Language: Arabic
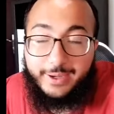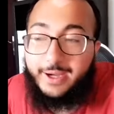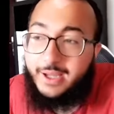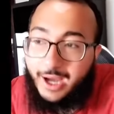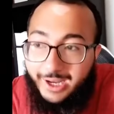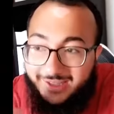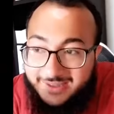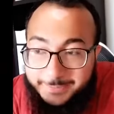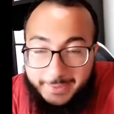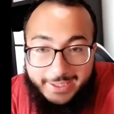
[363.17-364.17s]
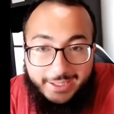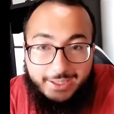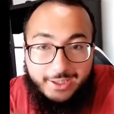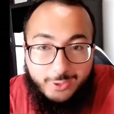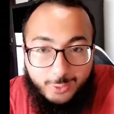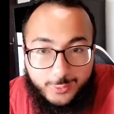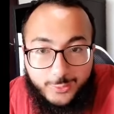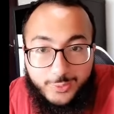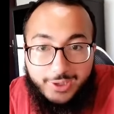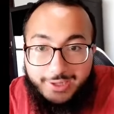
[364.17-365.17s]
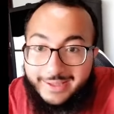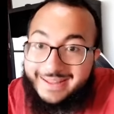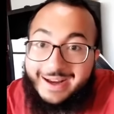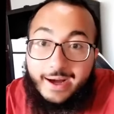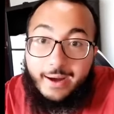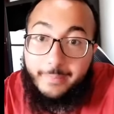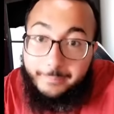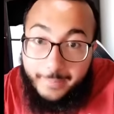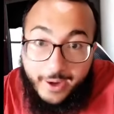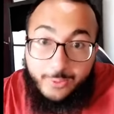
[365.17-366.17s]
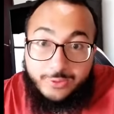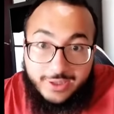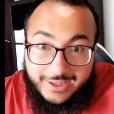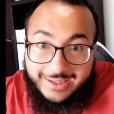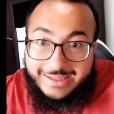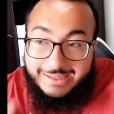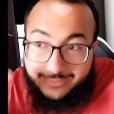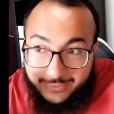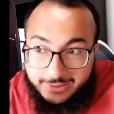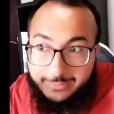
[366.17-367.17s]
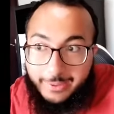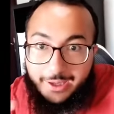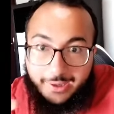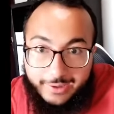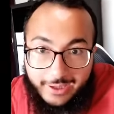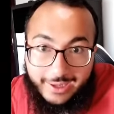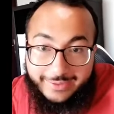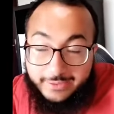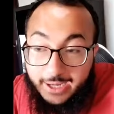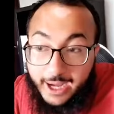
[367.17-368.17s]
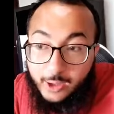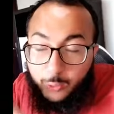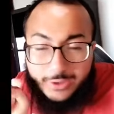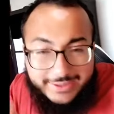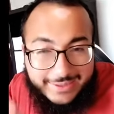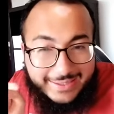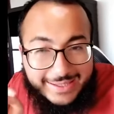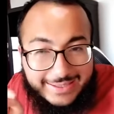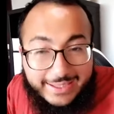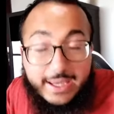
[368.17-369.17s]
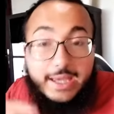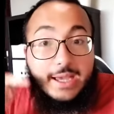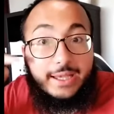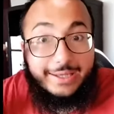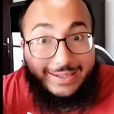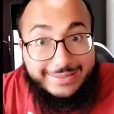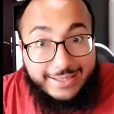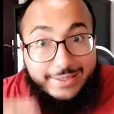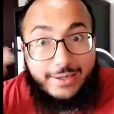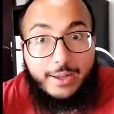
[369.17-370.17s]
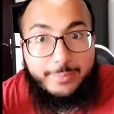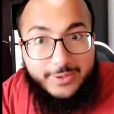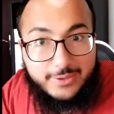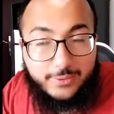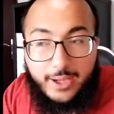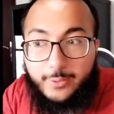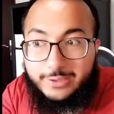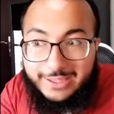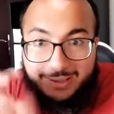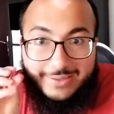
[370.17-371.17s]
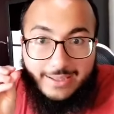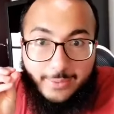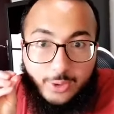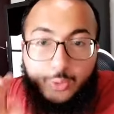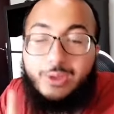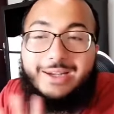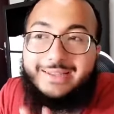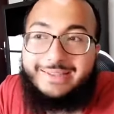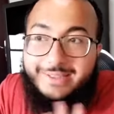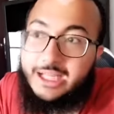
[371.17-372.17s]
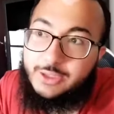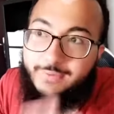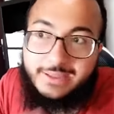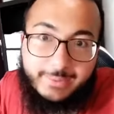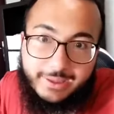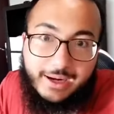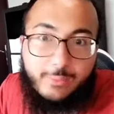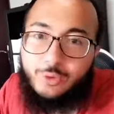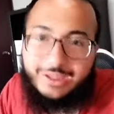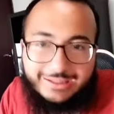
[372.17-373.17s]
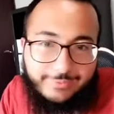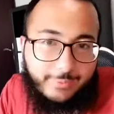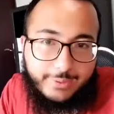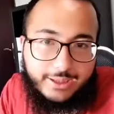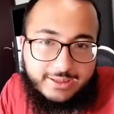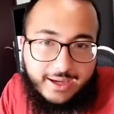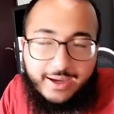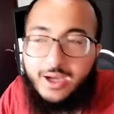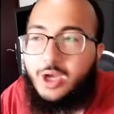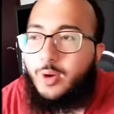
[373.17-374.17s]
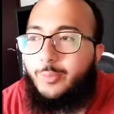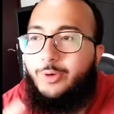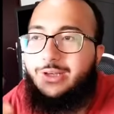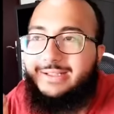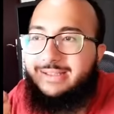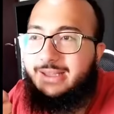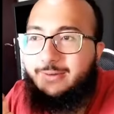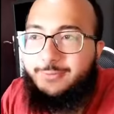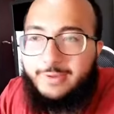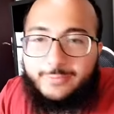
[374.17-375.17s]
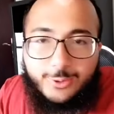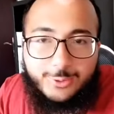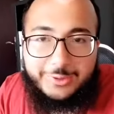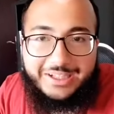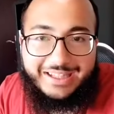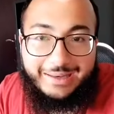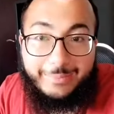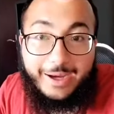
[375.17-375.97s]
السبيلينج الامور القراءه ما هو تركيزك في اختبار القراءه القراءه كل تركيزك انك تقرا بسرعه وتلخص المعلومه كل اللي تحتاجه بقسم القراءه مو انك تفهم القطعه ومو انك تعرف كيف تنطق الكلمات